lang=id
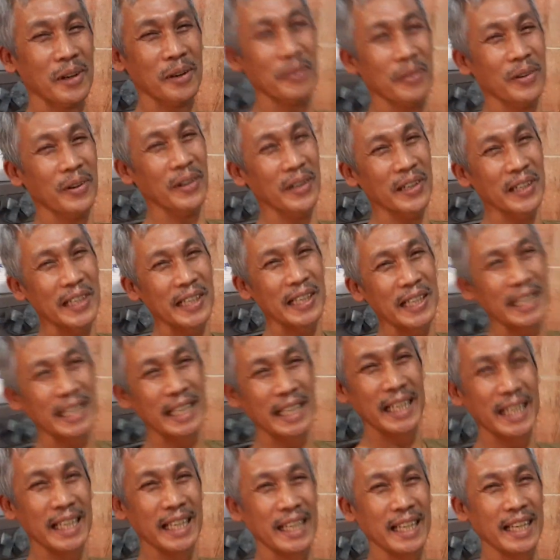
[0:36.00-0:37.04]
Romo. Ternyata
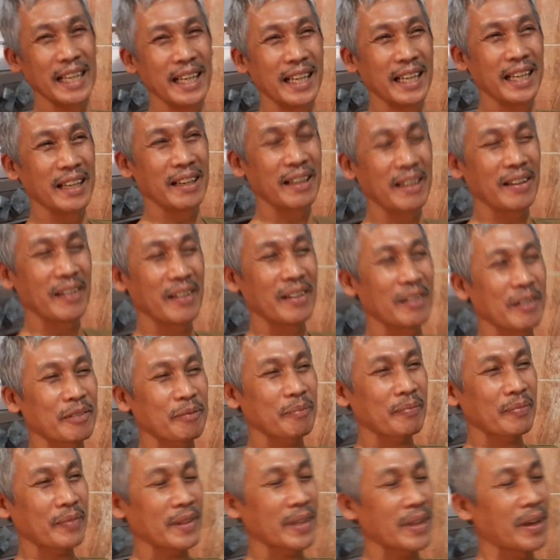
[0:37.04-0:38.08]
gimana Pak Joko? Ceritakan Pak
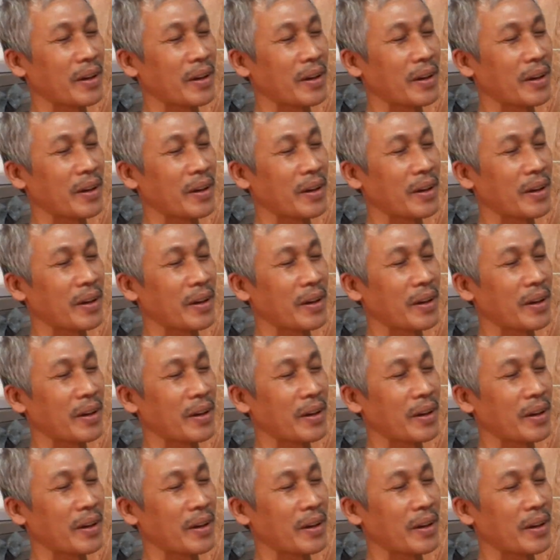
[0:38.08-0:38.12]
Joko,